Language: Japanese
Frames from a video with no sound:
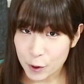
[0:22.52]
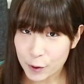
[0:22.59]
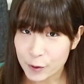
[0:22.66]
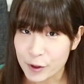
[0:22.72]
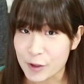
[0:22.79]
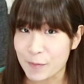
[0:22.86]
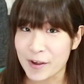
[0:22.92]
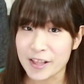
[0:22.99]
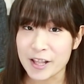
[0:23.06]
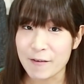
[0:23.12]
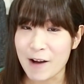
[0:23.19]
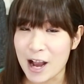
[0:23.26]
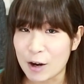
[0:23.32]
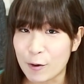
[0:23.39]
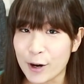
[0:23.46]
ルールとしまし
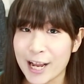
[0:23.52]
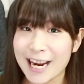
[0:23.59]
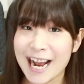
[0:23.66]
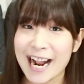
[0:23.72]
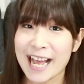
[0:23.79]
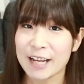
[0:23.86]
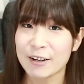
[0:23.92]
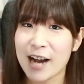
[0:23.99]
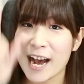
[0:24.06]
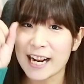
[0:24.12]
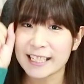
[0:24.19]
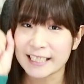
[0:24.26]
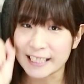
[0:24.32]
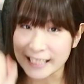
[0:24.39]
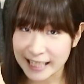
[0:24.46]
ては、これから行く
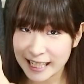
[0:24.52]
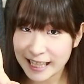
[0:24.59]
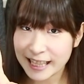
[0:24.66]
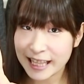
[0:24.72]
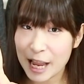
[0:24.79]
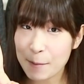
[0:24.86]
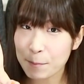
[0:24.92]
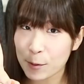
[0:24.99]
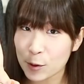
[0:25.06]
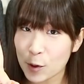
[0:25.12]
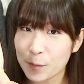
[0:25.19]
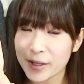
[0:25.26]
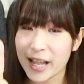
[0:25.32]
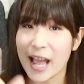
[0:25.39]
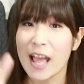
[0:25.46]
原市いち店舗
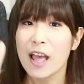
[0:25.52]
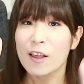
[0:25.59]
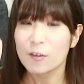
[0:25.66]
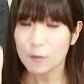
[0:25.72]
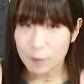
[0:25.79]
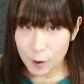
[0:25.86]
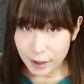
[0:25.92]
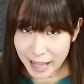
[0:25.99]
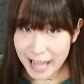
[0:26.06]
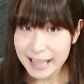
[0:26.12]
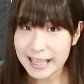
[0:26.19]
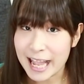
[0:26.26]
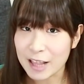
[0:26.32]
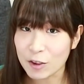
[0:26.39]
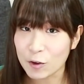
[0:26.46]
のみで、その
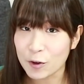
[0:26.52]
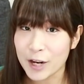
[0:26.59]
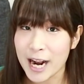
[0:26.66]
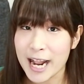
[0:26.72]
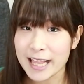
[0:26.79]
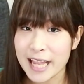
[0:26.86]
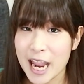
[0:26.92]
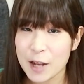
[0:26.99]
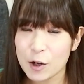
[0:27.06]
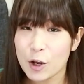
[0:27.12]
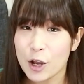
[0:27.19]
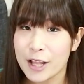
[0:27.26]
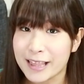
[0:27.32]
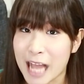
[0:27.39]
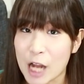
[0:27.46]
県で作られている
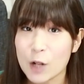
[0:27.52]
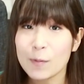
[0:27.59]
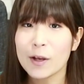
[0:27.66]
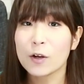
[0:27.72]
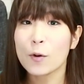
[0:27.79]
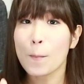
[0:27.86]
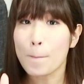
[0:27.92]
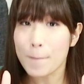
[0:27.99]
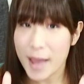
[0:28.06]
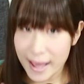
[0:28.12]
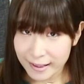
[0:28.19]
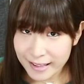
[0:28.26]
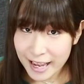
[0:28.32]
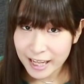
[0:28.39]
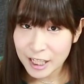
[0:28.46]
なるべく名
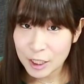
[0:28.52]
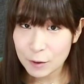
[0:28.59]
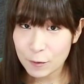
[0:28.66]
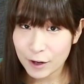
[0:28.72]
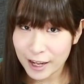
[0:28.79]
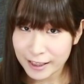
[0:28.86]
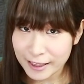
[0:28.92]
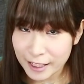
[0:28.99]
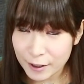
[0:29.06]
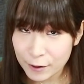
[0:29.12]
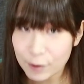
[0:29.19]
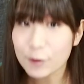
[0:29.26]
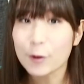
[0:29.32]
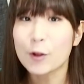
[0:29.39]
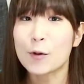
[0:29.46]
産品を買ってく
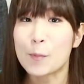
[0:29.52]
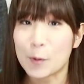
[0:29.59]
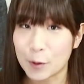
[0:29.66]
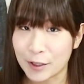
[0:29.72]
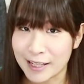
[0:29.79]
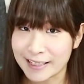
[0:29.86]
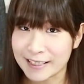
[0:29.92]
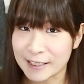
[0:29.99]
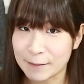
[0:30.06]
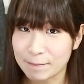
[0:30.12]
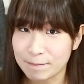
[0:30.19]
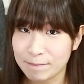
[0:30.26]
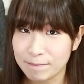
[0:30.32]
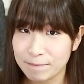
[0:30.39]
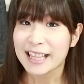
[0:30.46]
るというものです。
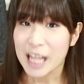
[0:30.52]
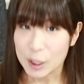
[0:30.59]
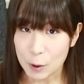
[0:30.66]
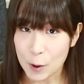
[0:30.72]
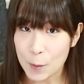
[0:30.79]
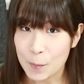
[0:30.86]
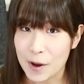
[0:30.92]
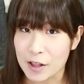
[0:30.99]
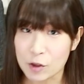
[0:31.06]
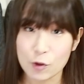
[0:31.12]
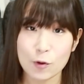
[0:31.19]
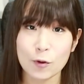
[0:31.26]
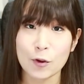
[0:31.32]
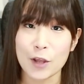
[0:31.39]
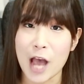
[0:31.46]
例えば
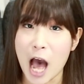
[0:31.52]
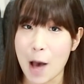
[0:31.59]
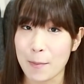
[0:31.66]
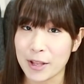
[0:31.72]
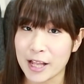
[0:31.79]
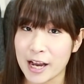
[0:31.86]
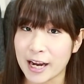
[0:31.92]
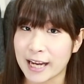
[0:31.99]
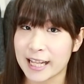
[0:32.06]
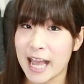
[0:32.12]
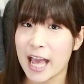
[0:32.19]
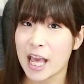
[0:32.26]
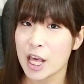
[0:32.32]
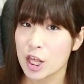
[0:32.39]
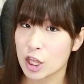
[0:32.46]
ジュースや飴なんか
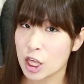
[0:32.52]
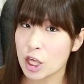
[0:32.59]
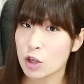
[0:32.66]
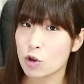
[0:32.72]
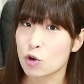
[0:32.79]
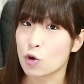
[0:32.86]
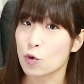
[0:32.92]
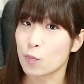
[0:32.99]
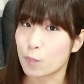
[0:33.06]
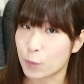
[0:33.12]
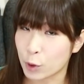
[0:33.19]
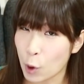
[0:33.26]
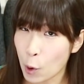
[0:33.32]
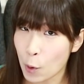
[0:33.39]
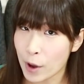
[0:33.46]
で信州
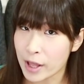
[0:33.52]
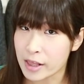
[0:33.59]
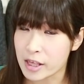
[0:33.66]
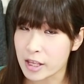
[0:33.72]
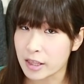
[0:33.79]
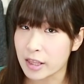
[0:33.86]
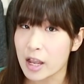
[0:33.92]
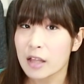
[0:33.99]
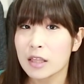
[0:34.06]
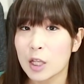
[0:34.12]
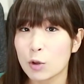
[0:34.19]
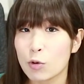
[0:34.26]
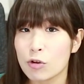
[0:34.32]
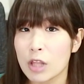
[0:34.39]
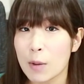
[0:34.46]
ぶどう味ってあっ
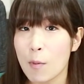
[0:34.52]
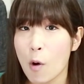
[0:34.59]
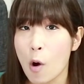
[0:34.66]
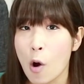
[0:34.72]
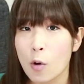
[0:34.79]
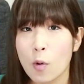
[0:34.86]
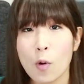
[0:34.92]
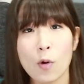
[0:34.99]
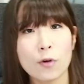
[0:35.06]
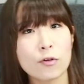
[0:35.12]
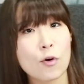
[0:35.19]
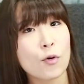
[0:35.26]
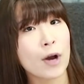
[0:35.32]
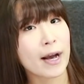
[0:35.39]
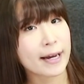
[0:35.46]
たとしても、工
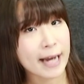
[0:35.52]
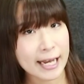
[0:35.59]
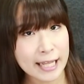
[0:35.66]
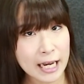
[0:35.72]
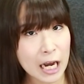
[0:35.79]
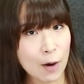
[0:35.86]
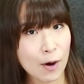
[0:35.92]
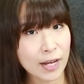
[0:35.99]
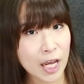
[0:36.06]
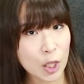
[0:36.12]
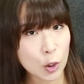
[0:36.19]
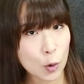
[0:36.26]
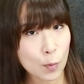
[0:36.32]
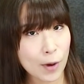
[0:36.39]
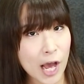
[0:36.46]
場が神奈川
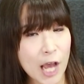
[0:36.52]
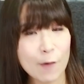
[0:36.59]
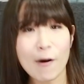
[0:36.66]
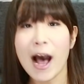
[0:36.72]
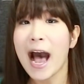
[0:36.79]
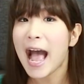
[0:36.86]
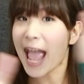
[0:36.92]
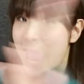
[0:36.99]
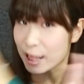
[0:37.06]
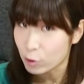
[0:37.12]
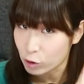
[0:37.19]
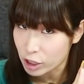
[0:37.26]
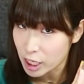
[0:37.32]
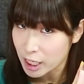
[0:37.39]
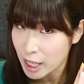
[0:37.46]
県の場合は
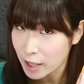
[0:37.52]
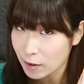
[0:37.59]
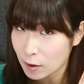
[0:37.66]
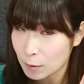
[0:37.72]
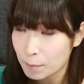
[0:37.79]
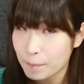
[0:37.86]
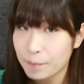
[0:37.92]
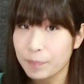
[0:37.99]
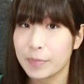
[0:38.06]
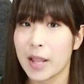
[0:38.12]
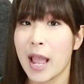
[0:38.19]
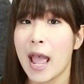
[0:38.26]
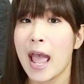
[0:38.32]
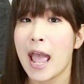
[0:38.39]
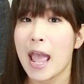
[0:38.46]
エヌジー です。
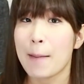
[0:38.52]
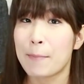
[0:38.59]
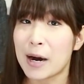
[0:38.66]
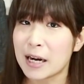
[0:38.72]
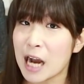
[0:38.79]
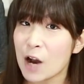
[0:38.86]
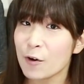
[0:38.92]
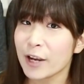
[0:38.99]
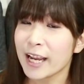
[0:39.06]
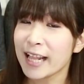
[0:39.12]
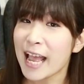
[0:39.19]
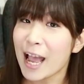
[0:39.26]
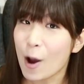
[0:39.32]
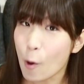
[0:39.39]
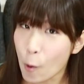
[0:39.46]
えバカウケ
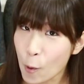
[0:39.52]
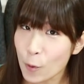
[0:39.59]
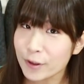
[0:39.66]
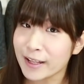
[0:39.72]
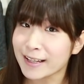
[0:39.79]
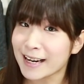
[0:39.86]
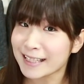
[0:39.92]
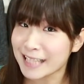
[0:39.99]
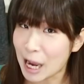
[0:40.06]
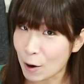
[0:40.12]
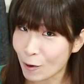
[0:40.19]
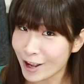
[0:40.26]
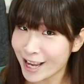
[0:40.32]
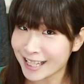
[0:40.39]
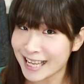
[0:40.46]
で大阪た
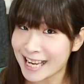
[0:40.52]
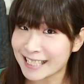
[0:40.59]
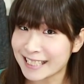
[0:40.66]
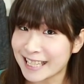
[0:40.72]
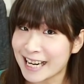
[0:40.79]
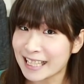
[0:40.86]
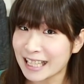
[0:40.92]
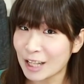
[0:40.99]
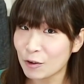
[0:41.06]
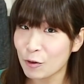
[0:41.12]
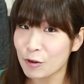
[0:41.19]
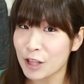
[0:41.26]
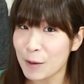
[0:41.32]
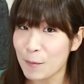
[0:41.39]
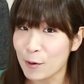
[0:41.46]
こ焼き味があった
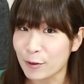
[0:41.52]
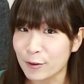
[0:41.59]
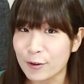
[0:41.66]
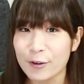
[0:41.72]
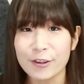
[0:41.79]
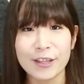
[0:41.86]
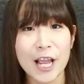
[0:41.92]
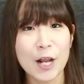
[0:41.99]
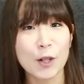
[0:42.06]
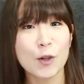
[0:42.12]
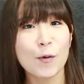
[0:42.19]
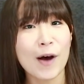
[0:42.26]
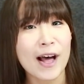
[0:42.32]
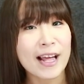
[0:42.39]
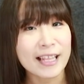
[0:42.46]
としても、作っている
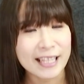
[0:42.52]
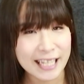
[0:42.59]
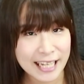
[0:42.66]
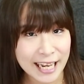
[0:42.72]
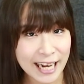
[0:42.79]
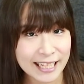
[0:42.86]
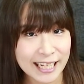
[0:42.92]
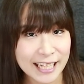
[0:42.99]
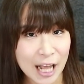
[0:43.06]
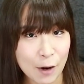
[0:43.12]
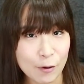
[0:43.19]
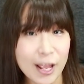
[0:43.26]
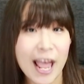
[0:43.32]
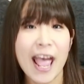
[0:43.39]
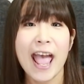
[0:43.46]
のは新潟な
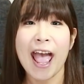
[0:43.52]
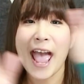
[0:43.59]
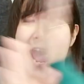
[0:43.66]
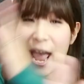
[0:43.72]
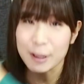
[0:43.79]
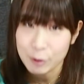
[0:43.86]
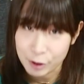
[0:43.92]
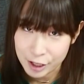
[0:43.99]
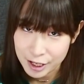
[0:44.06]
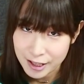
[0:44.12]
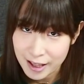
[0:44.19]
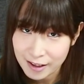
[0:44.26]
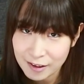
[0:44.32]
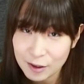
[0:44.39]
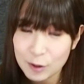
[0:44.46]
ので エヌジー
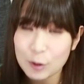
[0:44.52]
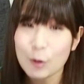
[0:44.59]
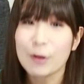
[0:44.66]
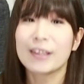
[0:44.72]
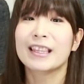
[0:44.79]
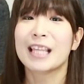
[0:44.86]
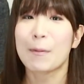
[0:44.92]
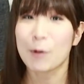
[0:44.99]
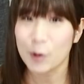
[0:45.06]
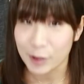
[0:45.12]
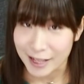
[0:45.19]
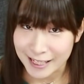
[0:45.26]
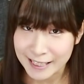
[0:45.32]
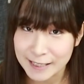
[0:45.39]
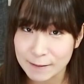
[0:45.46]
ですといったもの
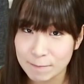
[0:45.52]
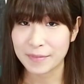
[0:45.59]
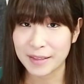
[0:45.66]
です。